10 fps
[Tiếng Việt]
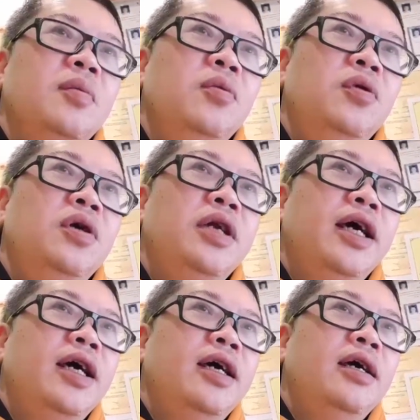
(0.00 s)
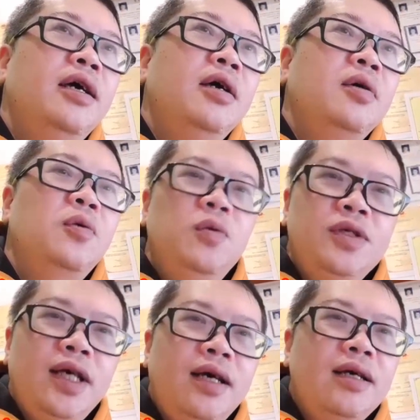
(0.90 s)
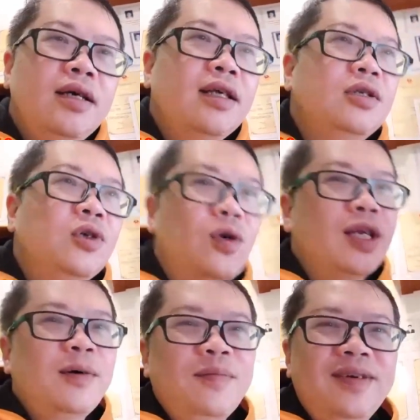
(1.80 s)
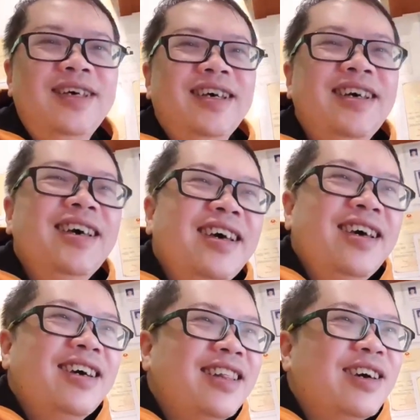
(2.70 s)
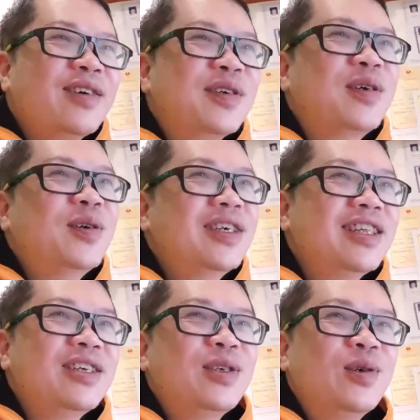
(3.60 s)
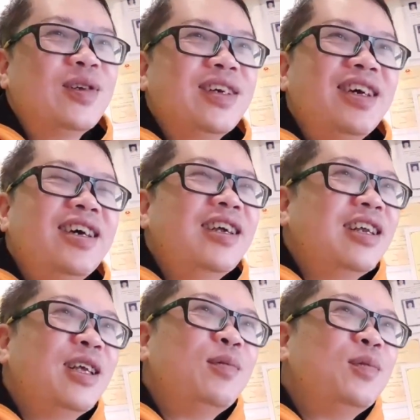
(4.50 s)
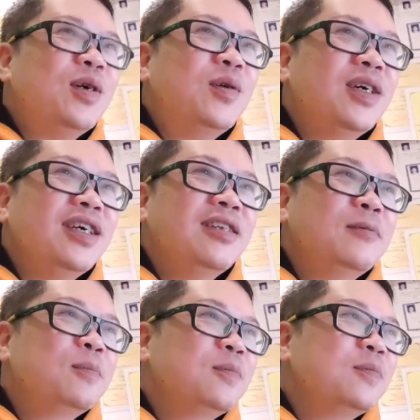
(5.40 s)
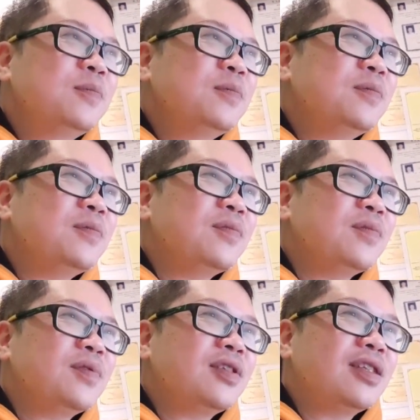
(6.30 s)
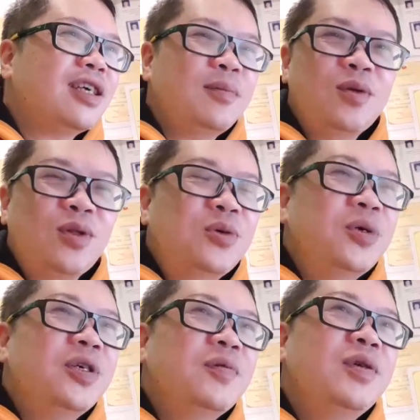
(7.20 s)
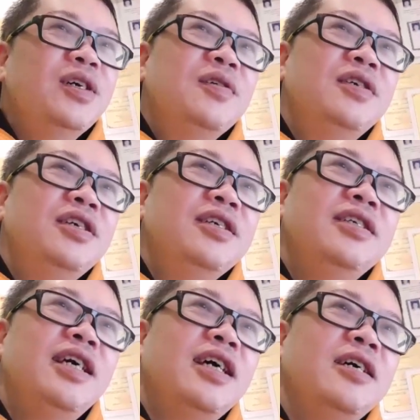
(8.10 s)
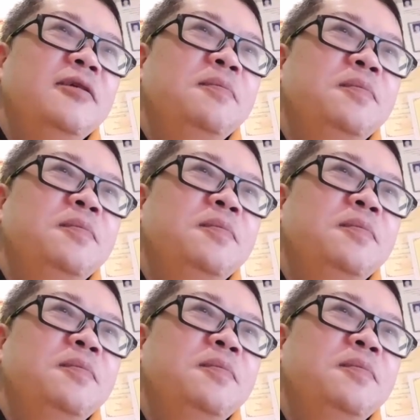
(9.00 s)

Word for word: mua đá ngũ sắc, người ta trộn năm người ta còn khôn, người ta trộn 5 màu lên thành một túi, xong đưa cho chị ấy giải.